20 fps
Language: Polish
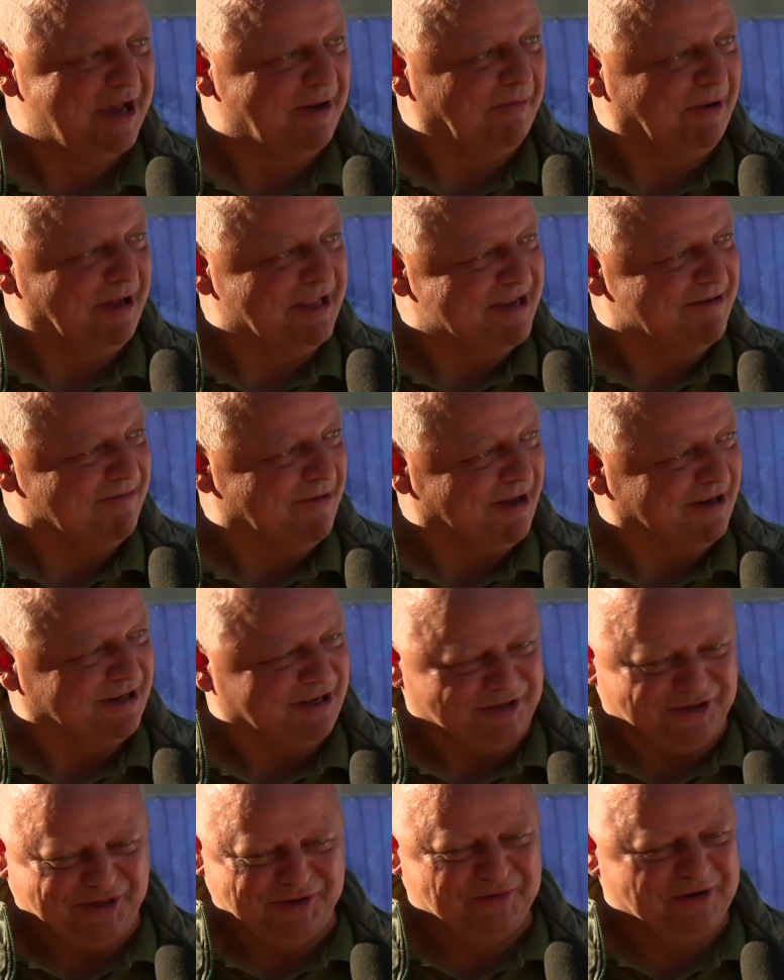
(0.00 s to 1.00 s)
pani
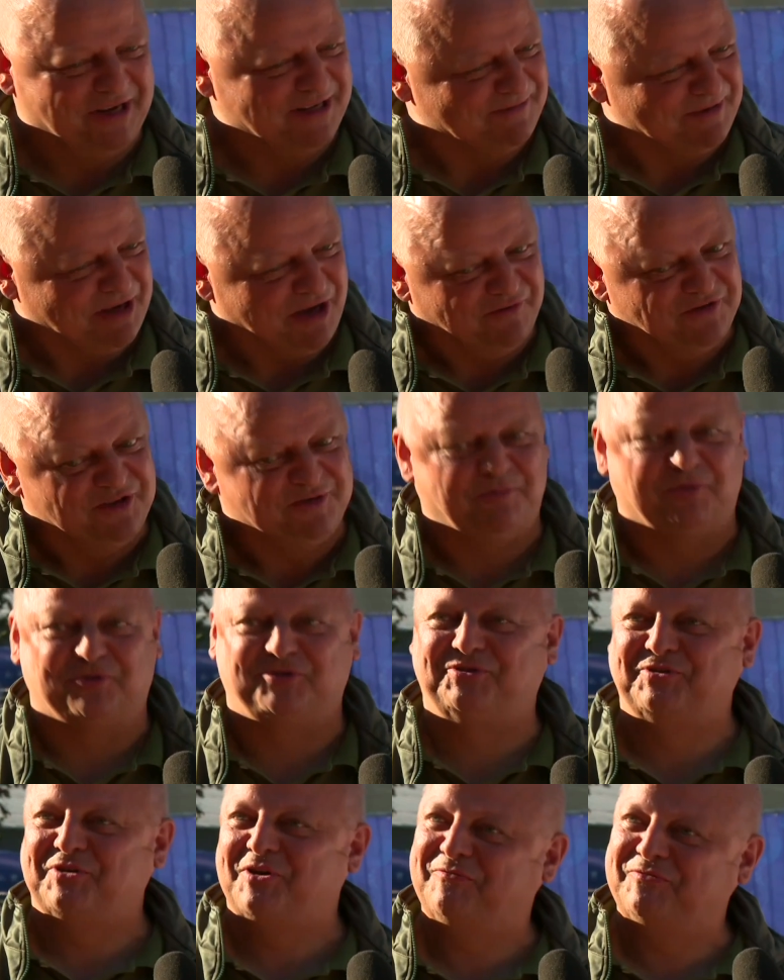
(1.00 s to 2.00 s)
Maria siłka Miechowic
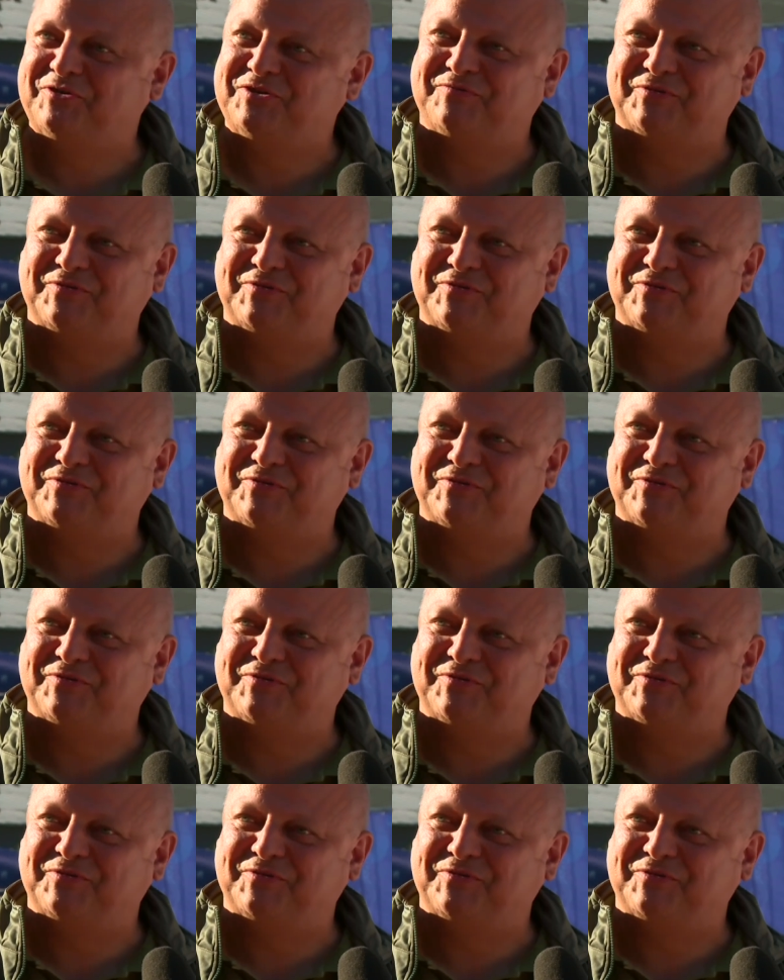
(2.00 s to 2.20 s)
pozdrowić,